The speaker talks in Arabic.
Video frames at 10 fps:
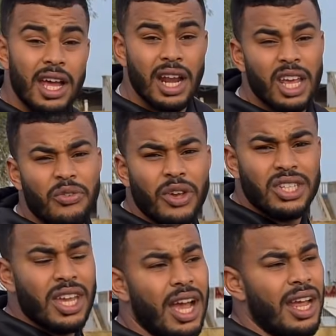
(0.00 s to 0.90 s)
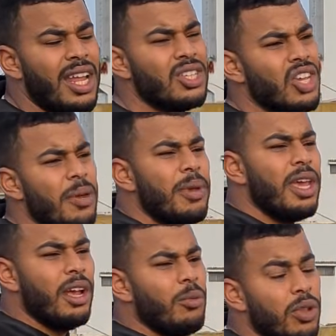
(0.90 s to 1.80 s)
الله يفاجئها على
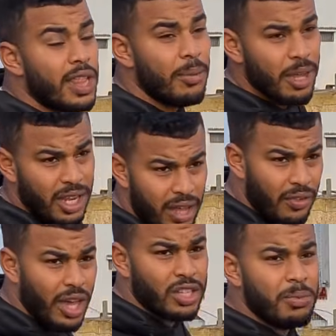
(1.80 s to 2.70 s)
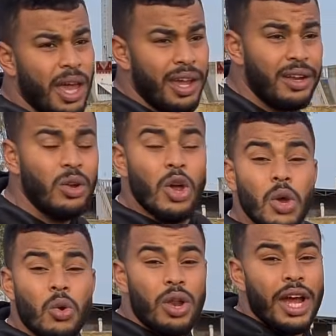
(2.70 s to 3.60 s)
جميع المسلمين كفاء اجمعين واللي